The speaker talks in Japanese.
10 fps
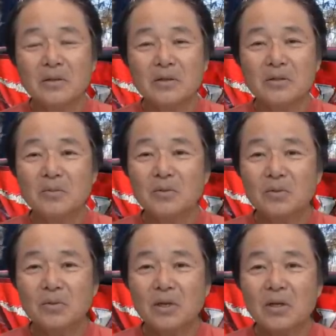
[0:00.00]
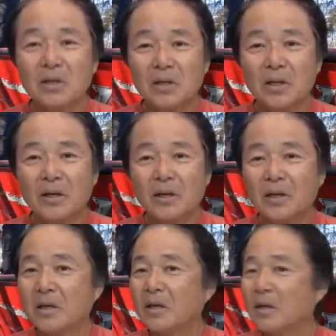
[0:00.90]
自分の中で、
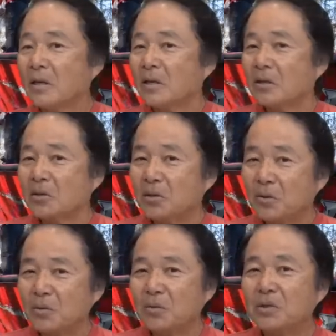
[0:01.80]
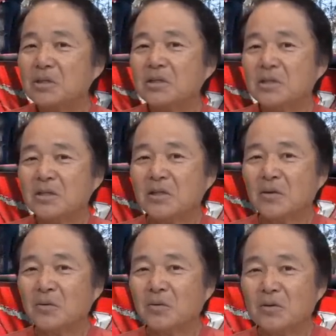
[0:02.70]
どの位置に来
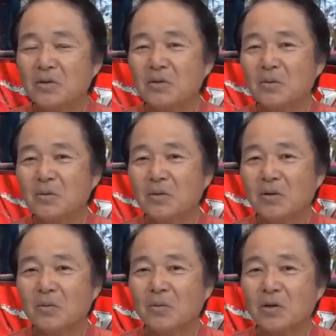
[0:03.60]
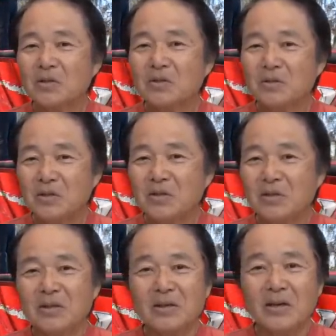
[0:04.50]
た時にどんな動かしに
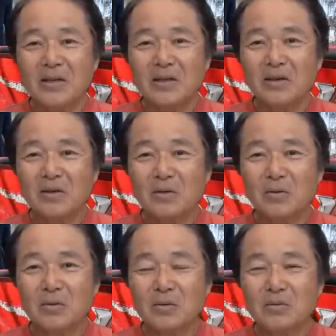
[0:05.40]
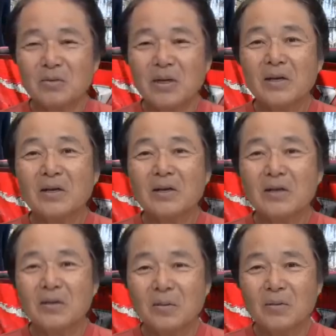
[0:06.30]
変えてあげようっていう変化
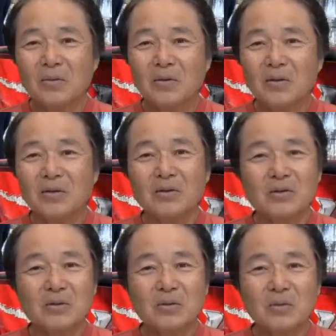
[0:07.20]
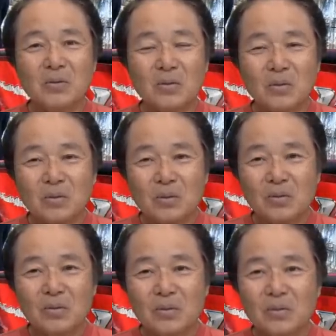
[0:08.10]
点を作ることをど
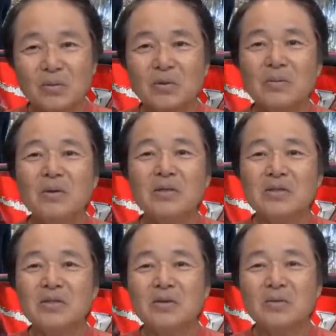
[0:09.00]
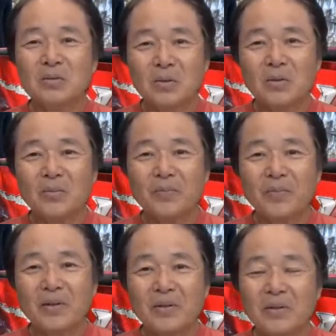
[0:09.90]
んどんどんどんイメージしていくと、
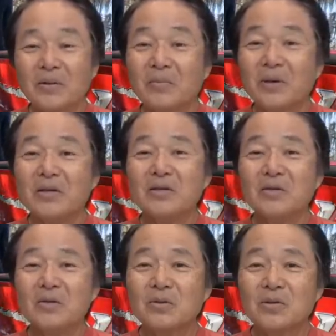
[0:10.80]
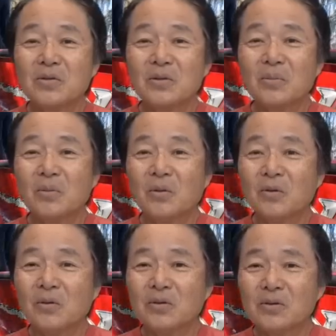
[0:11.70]
ペンシルの釣りっても
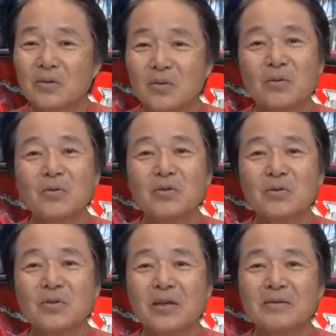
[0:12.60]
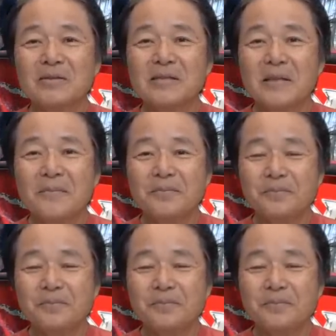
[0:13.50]
のすごく面白くなるんですね。